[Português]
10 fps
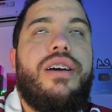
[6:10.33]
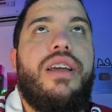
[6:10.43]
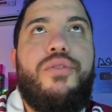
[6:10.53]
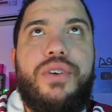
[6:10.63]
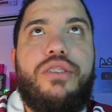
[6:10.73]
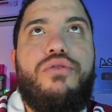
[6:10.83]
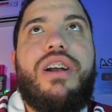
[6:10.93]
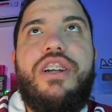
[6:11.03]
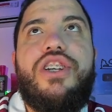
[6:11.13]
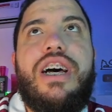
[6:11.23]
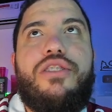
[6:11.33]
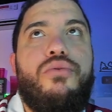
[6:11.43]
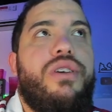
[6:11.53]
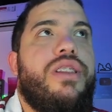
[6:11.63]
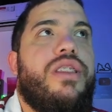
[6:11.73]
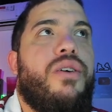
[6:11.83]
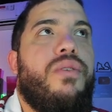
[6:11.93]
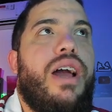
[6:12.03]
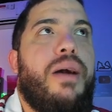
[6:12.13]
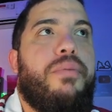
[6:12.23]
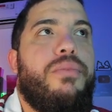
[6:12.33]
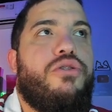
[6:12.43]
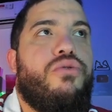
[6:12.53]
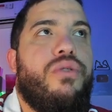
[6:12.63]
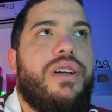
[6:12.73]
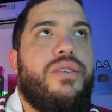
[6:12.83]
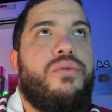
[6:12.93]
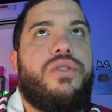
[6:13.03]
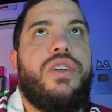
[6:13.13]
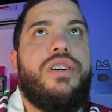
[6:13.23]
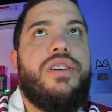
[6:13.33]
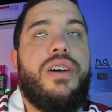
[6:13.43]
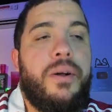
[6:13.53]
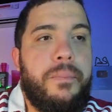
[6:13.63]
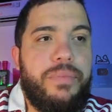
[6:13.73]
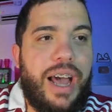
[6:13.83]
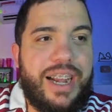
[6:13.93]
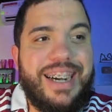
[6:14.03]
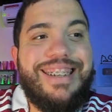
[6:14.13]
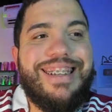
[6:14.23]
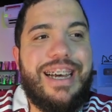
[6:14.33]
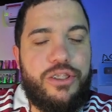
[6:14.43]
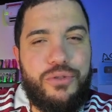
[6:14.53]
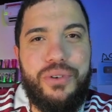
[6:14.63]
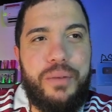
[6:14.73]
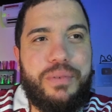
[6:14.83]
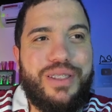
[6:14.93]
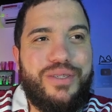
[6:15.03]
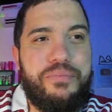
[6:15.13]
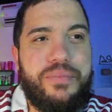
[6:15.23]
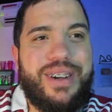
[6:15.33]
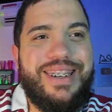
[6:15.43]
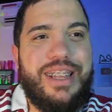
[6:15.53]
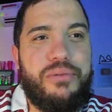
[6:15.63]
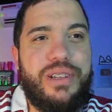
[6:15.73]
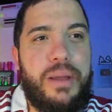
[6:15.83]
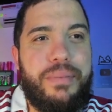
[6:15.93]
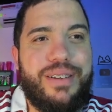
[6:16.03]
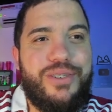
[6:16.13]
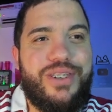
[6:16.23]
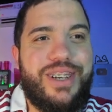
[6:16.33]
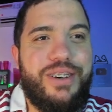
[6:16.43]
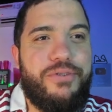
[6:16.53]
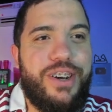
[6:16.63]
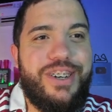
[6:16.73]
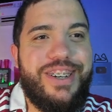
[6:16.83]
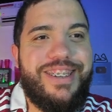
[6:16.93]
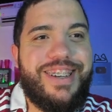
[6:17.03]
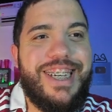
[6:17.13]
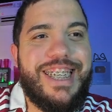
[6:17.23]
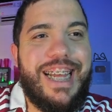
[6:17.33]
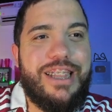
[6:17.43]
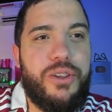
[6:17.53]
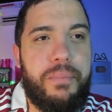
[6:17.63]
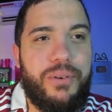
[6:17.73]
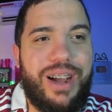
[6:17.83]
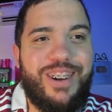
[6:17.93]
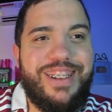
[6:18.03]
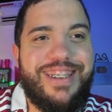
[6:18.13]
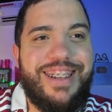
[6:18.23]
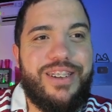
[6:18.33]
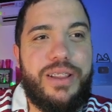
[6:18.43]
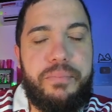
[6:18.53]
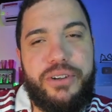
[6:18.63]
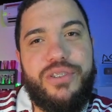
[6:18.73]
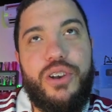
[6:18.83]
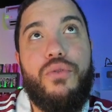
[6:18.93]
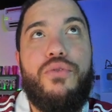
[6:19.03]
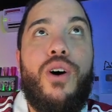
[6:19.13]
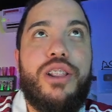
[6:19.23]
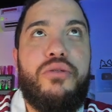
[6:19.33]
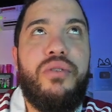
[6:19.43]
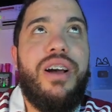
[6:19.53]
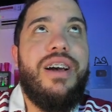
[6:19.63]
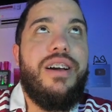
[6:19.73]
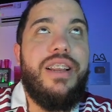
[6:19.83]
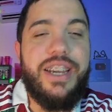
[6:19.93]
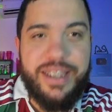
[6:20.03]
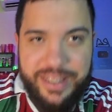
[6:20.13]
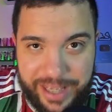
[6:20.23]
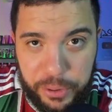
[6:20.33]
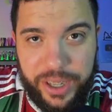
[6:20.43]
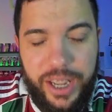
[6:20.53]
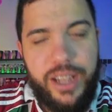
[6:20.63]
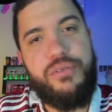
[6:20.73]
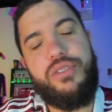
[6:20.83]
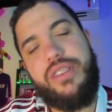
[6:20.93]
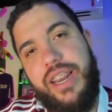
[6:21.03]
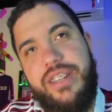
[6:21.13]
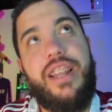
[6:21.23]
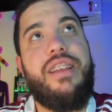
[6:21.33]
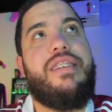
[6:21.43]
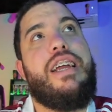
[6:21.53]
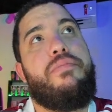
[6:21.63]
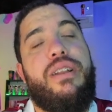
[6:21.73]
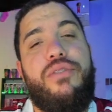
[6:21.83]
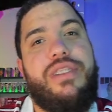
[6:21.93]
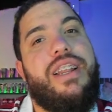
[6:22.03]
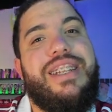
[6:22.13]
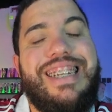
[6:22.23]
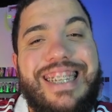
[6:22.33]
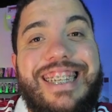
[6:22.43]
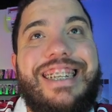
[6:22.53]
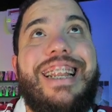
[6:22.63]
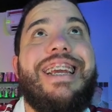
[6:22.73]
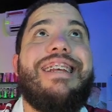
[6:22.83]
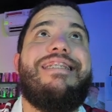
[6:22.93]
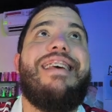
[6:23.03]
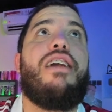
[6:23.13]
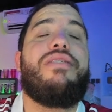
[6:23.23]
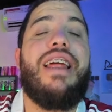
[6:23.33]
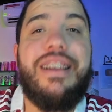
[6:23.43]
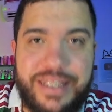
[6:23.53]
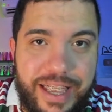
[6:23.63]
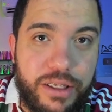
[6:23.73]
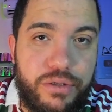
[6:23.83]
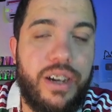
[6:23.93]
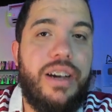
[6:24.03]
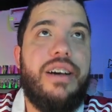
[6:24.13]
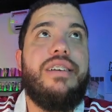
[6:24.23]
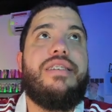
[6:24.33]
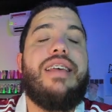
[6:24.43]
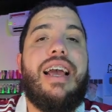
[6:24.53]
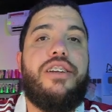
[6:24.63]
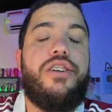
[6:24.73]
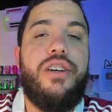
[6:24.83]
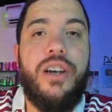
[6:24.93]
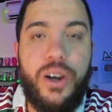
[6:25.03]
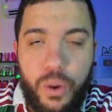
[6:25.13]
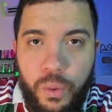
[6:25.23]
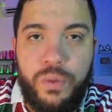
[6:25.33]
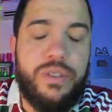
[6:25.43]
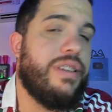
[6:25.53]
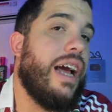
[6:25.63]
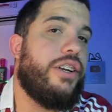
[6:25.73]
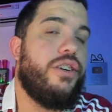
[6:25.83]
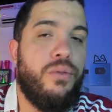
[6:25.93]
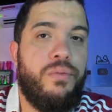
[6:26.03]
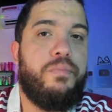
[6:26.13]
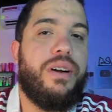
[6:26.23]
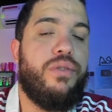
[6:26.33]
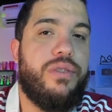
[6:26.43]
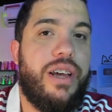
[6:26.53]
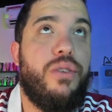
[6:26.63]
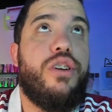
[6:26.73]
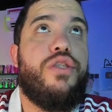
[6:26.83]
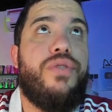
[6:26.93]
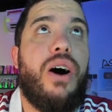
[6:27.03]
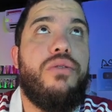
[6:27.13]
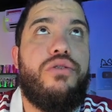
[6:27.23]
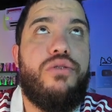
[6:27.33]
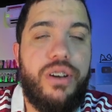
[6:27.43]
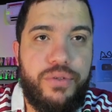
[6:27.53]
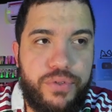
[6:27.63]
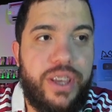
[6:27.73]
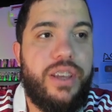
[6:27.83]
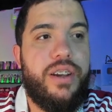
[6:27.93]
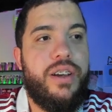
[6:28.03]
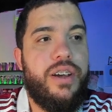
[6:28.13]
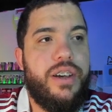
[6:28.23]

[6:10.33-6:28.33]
Enfim, sua candidatura, então, é promissora. Ou seja, a candidatura, é porque candidatura dá a impressão de que Fernando Diniz se candidatou para o cargo da seleção e está pedindo seu voto. Ligue 0500 337 para votar em Diniz, ligue 0300 7 171 para votar em Oswaldo de Oliveira.